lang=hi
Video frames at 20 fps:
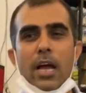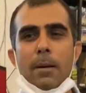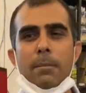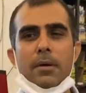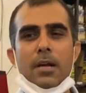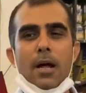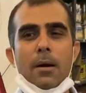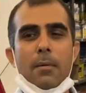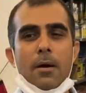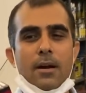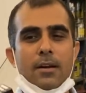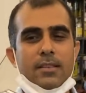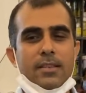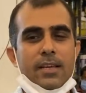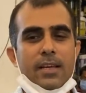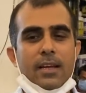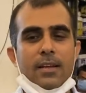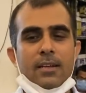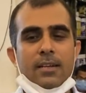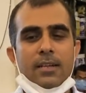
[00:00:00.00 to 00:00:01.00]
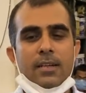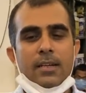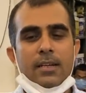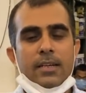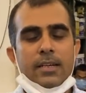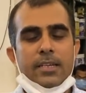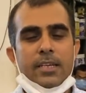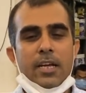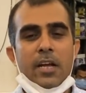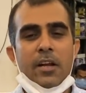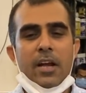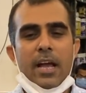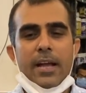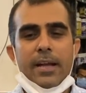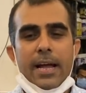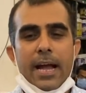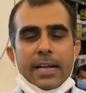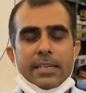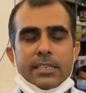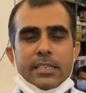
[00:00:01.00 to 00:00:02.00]
कैमरा मांगते हैं ये
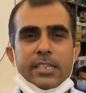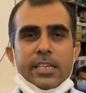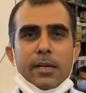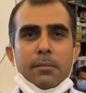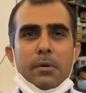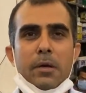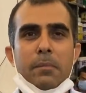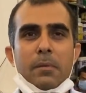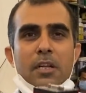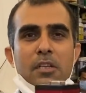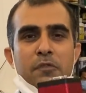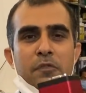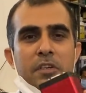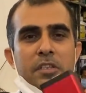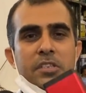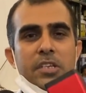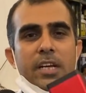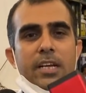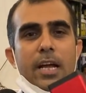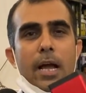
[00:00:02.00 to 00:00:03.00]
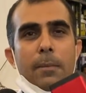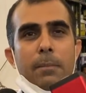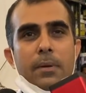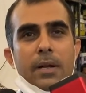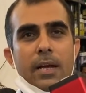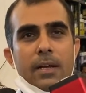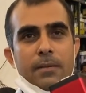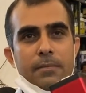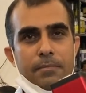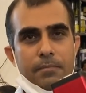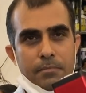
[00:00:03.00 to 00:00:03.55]
एच डी एम आई प्लस डी कैमरा